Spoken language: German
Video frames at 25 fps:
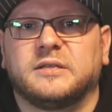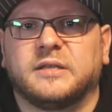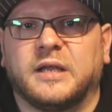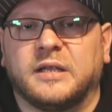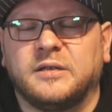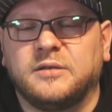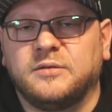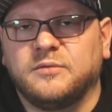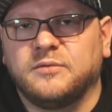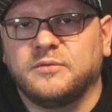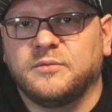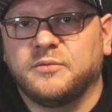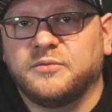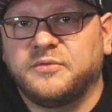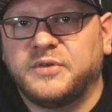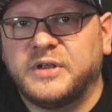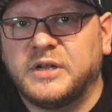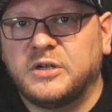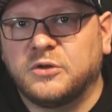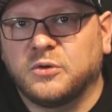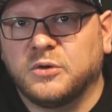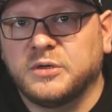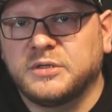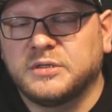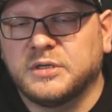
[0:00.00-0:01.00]
Dann
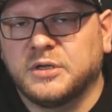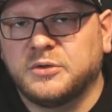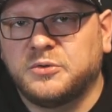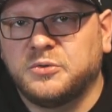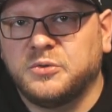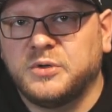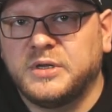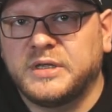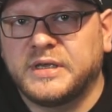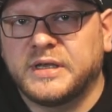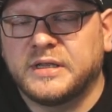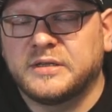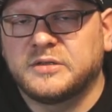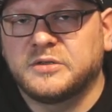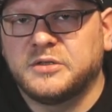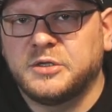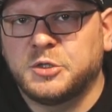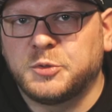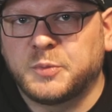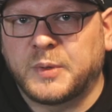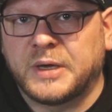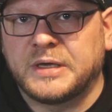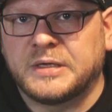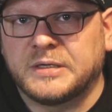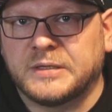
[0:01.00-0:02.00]
fehlen euch natürlich jetzt die
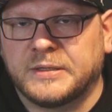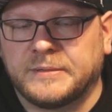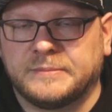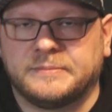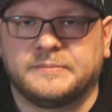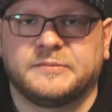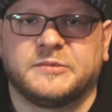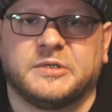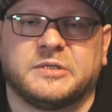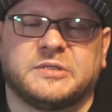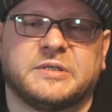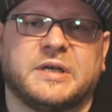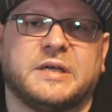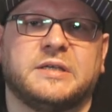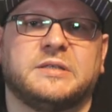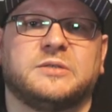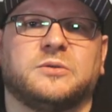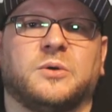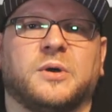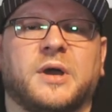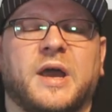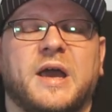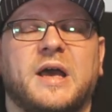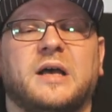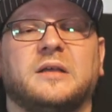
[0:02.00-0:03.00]
Sprecher. Das heißt,
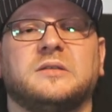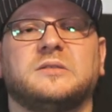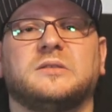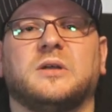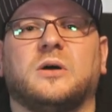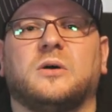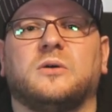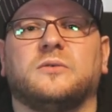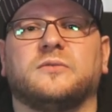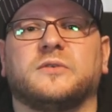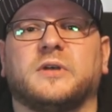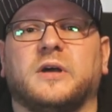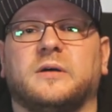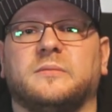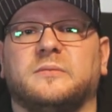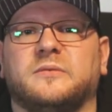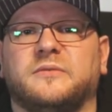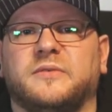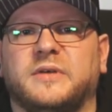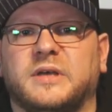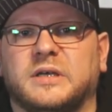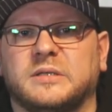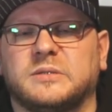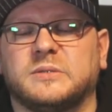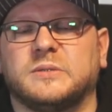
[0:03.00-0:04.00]
eure erste
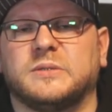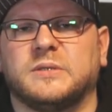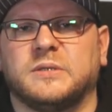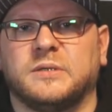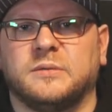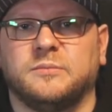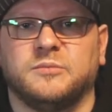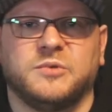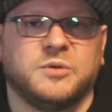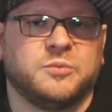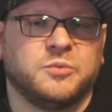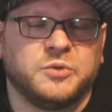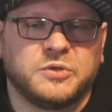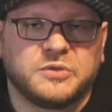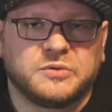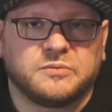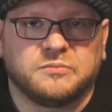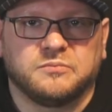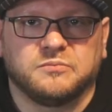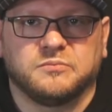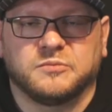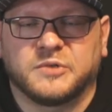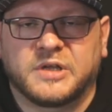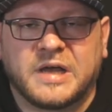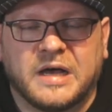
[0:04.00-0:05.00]
Aufgabe wäre es, ähm, ihr
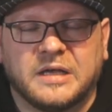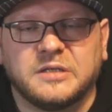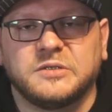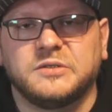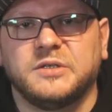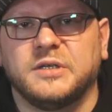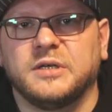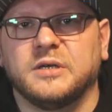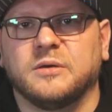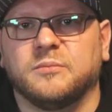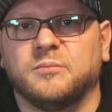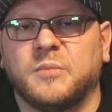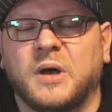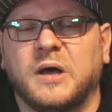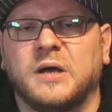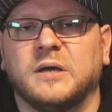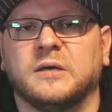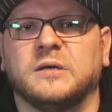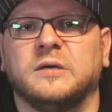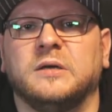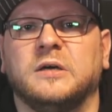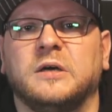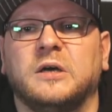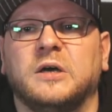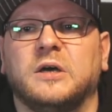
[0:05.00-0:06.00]
müsst ein Casting
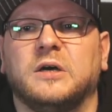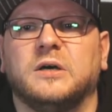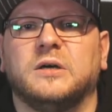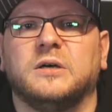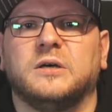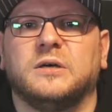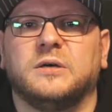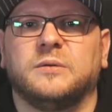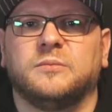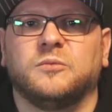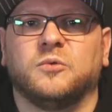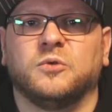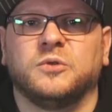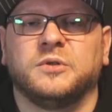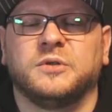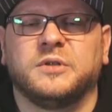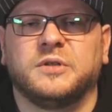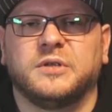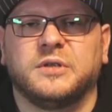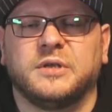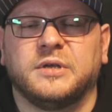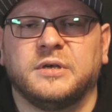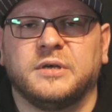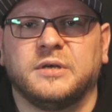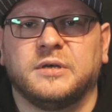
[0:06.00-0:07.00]
machen ähm,
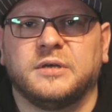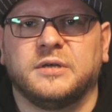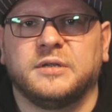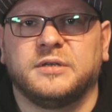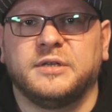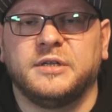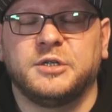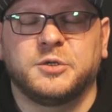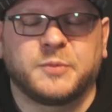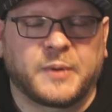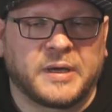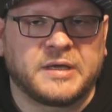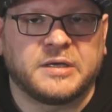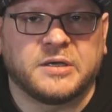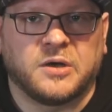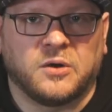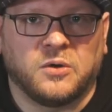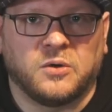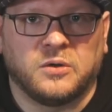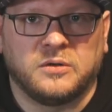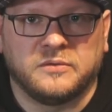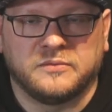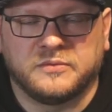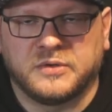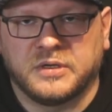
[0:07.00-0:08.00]
und äh, die
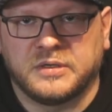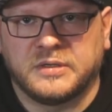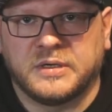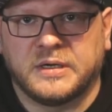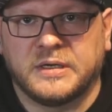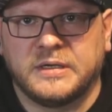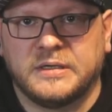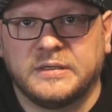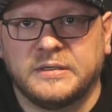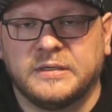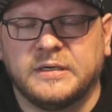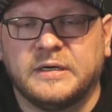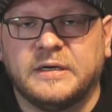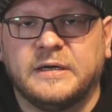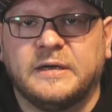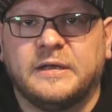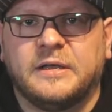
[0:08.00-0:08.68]
Sprecherrollen verteilen.